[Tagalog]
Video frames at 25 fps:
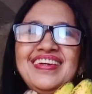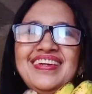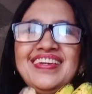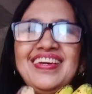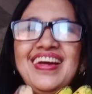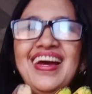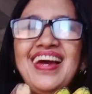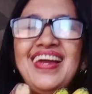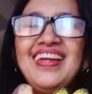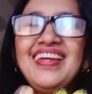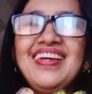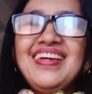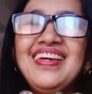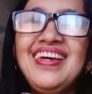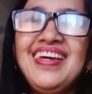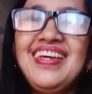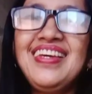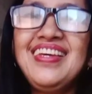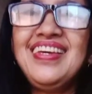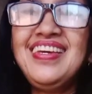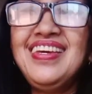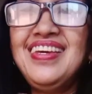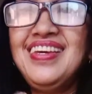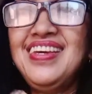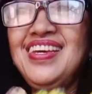Galing
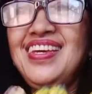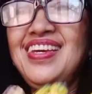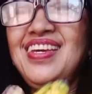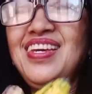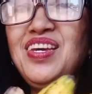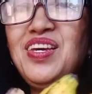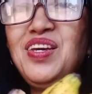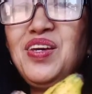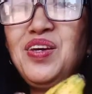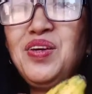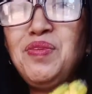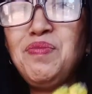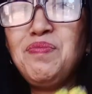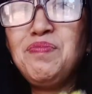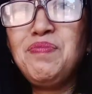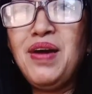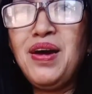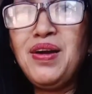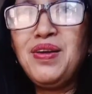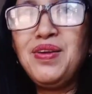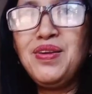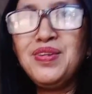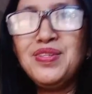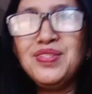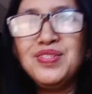kay
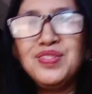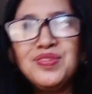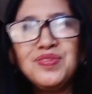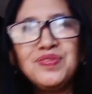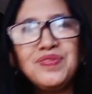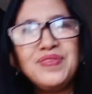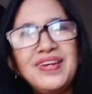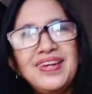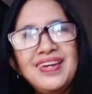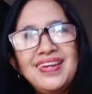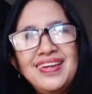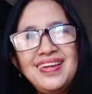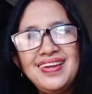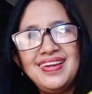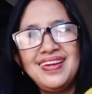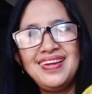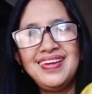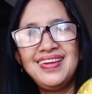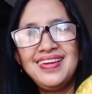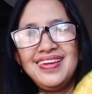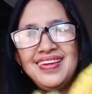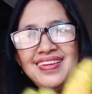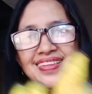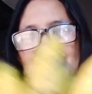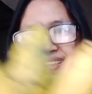Manay Joel.
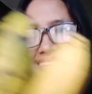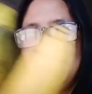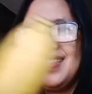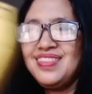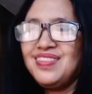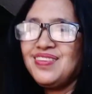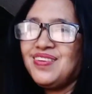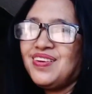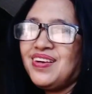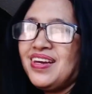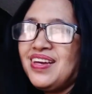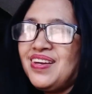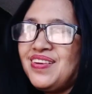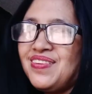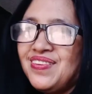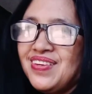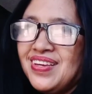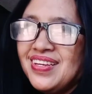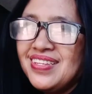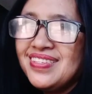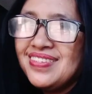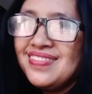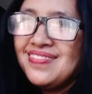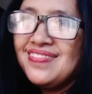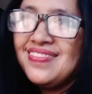Tito, kay
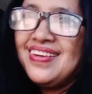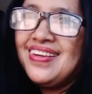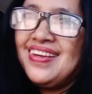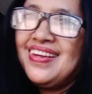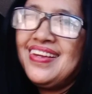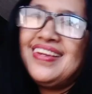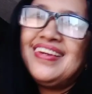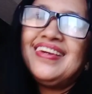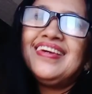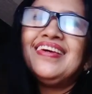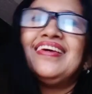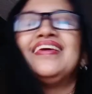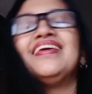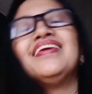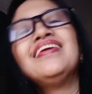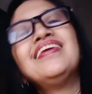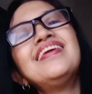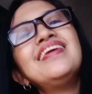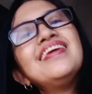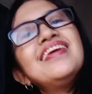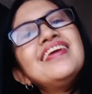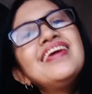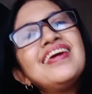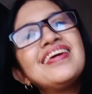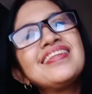Kuya Joel.
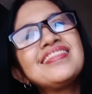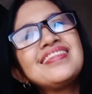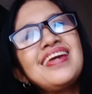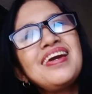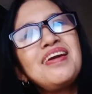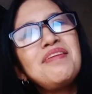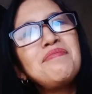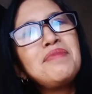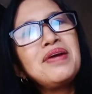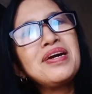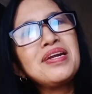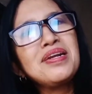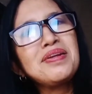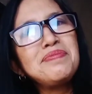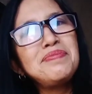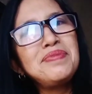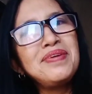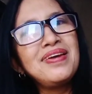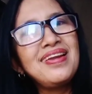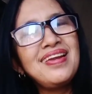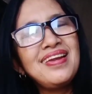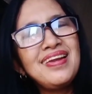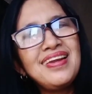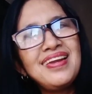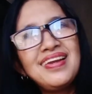At kay
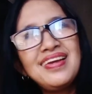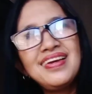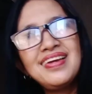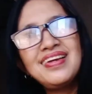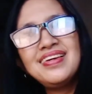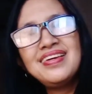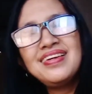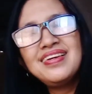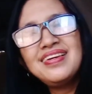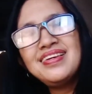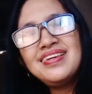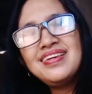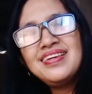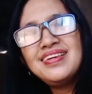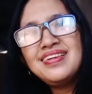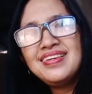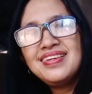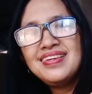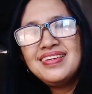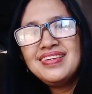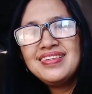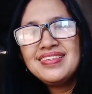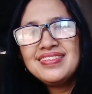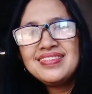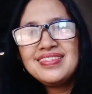Maribel.
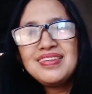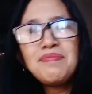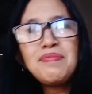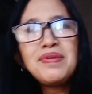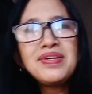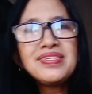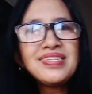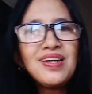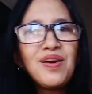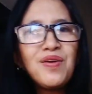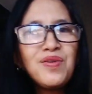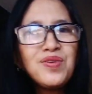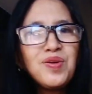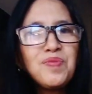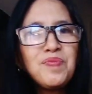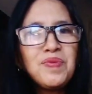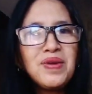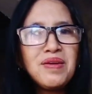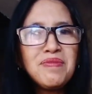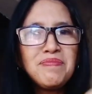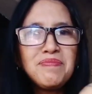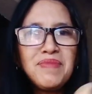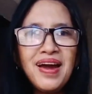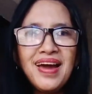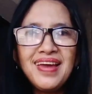Sa may Saoyo pa
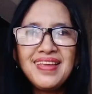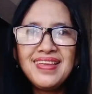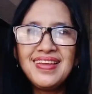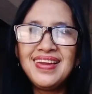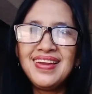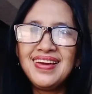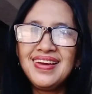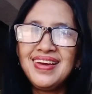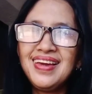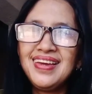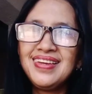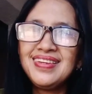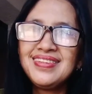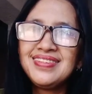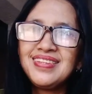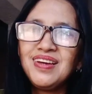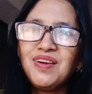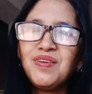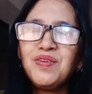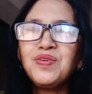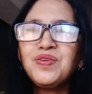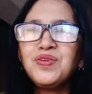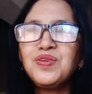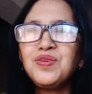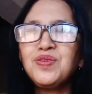lang bahay nila guys. Sa
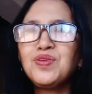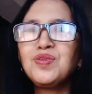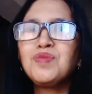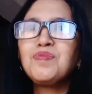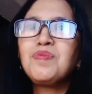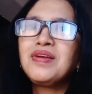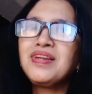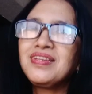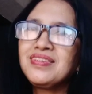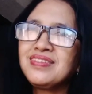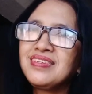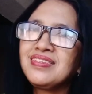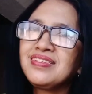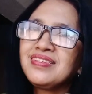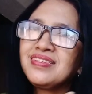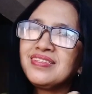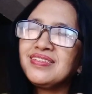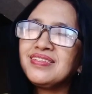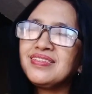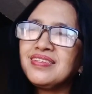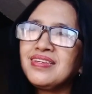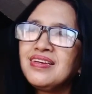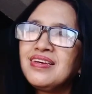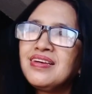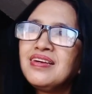Oyo na
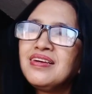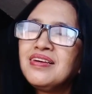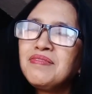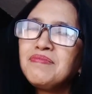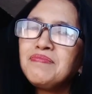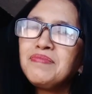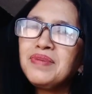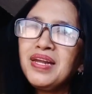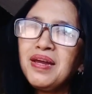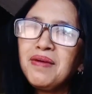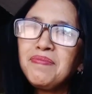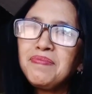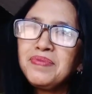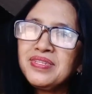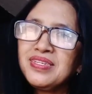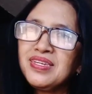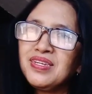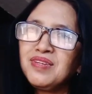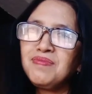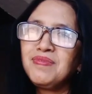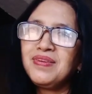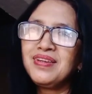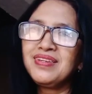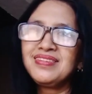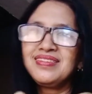Nabaliches. Malapit sa
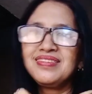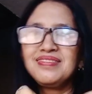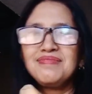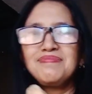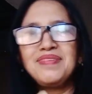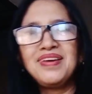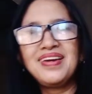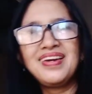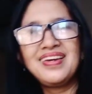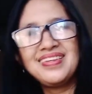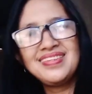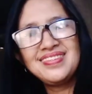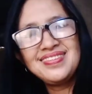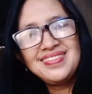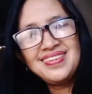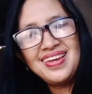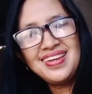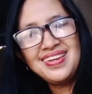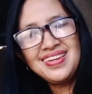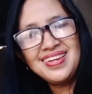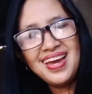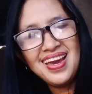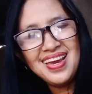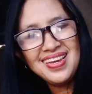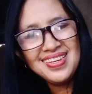Nabaliches pa yan. So
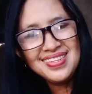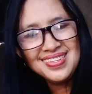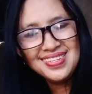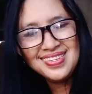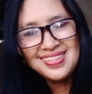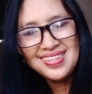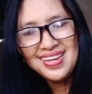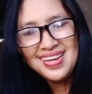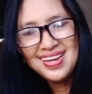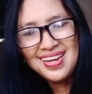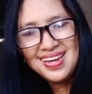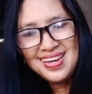yan guys.